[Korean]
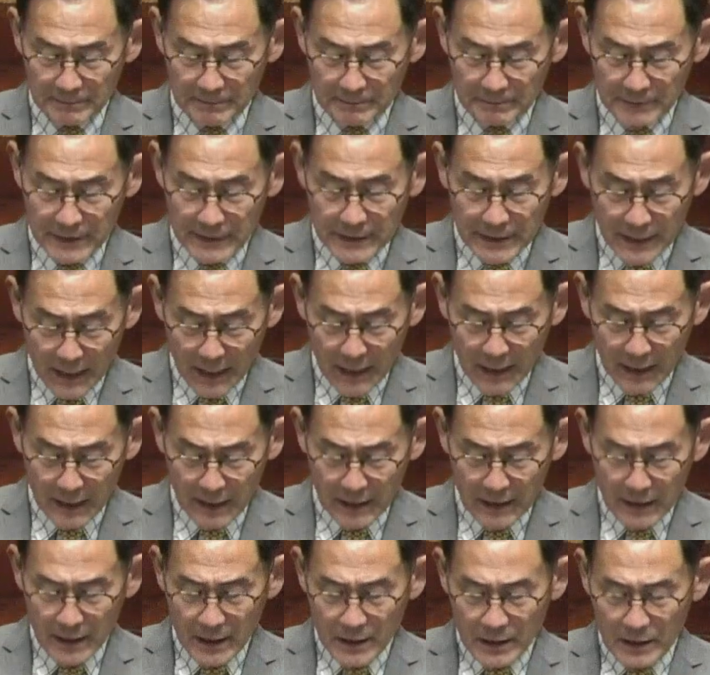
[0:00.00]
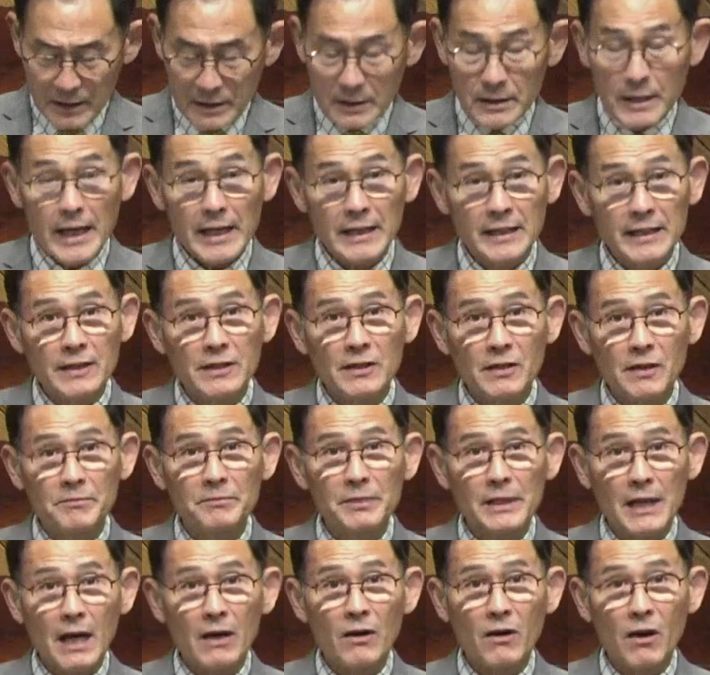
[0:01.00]
근데 그의
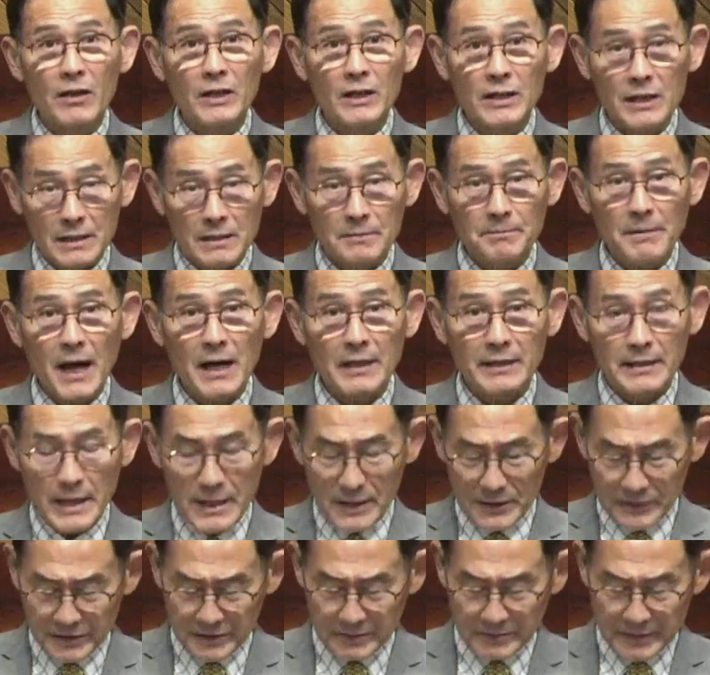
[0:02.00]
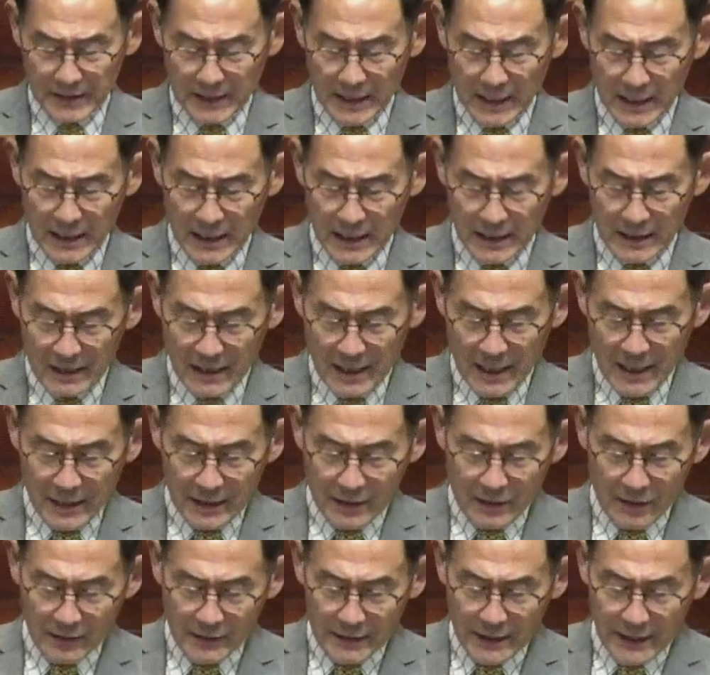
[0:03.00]
기념비가 거기 그 파크에 있습니다.
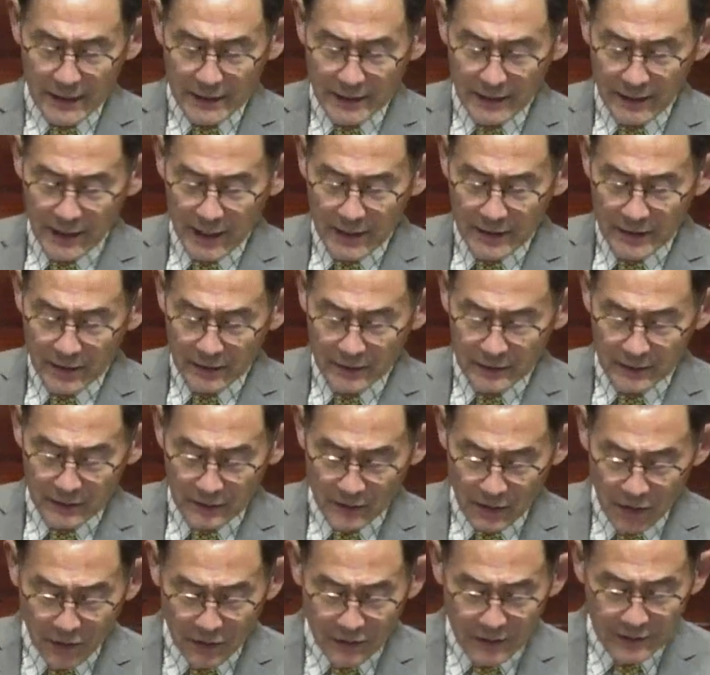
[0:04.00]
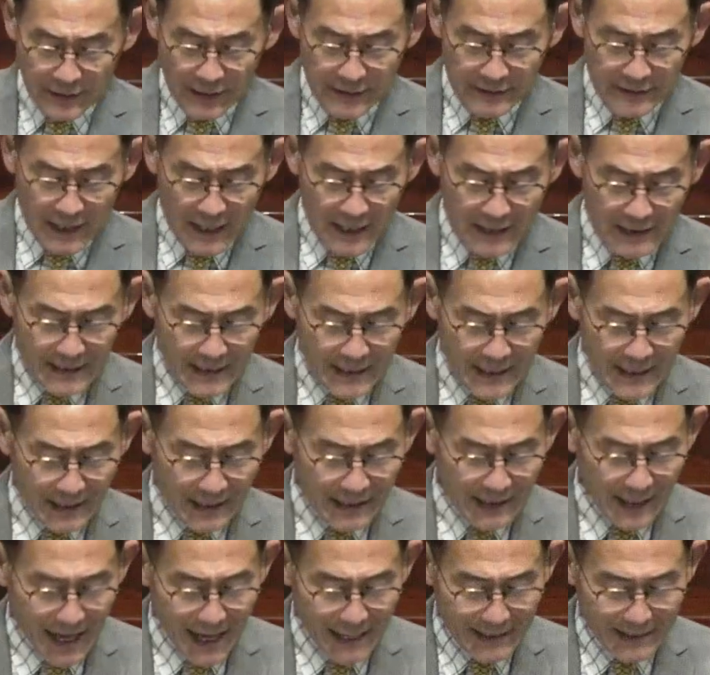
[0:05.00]
거기에 이렇게 역, 사상
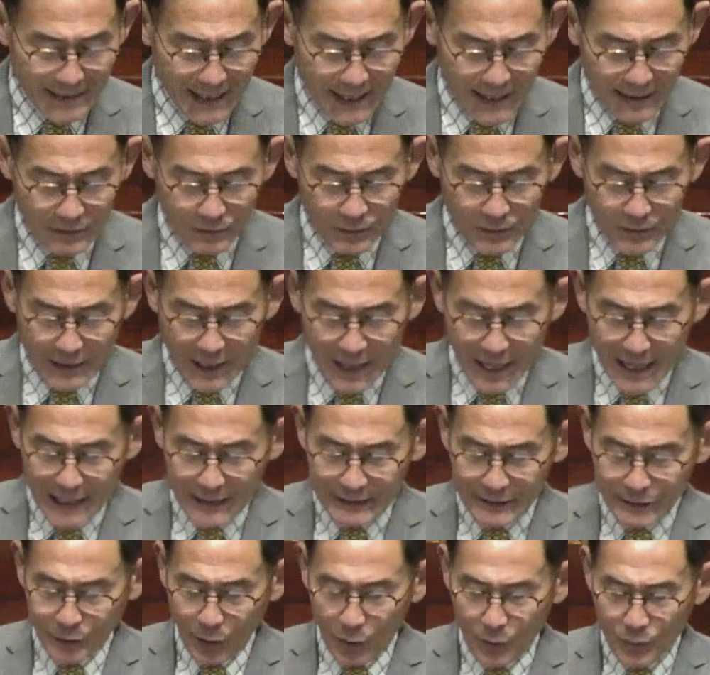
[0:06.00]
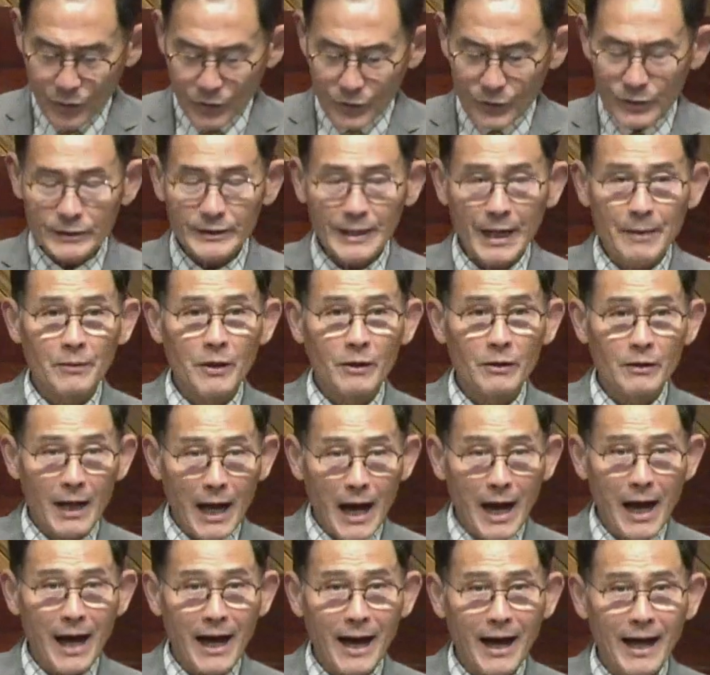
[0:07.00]
가장 위대한 동굴
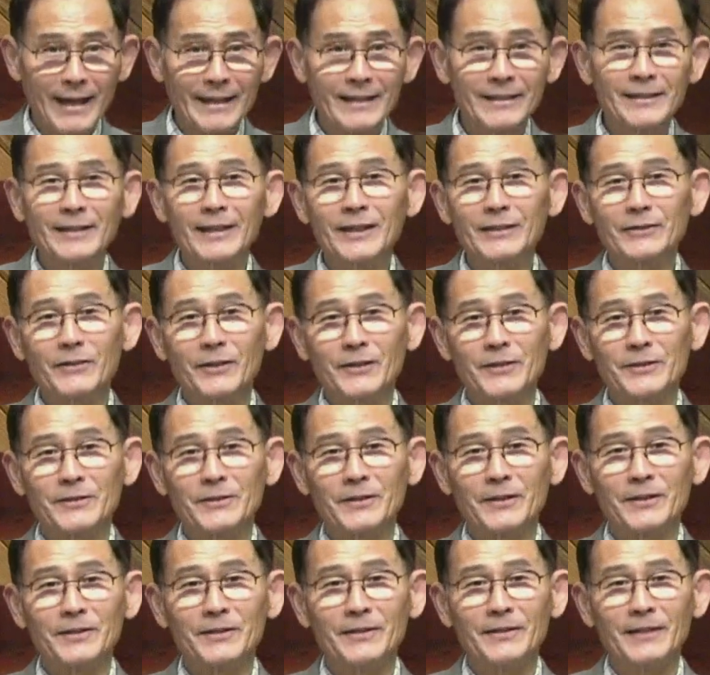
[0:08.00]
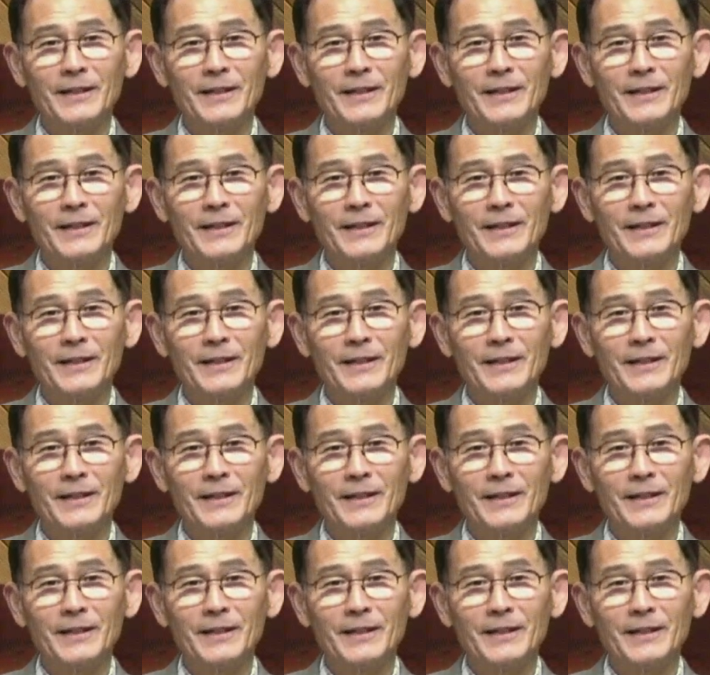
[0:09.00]
탐험가 이렇게 써 있어요.